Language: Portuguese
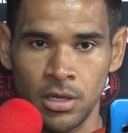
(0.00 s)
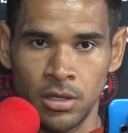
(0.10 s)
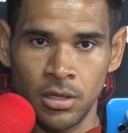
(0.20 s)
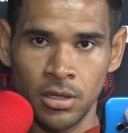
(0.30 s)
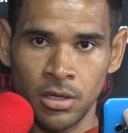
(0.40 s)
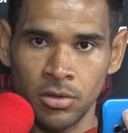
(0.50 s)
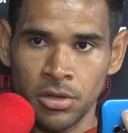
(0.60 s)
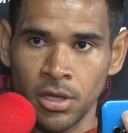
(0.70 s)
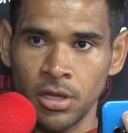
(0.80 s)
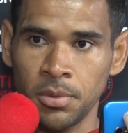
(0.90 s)
E a
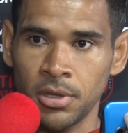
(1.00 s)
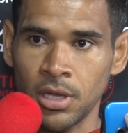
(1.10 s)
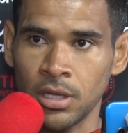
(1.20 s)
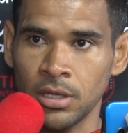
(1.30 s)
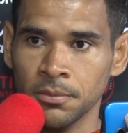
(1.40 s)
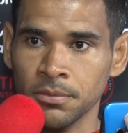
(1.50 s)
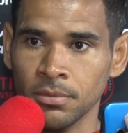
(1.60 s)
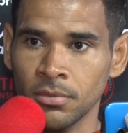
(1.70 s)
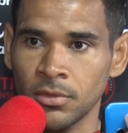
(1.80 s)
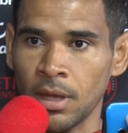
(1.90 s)
nossa equipe está
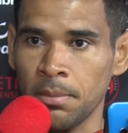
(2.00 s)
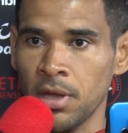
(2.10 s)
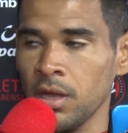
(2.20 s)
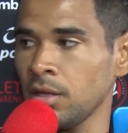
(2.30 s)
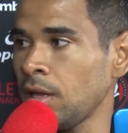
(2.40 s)
tá bem,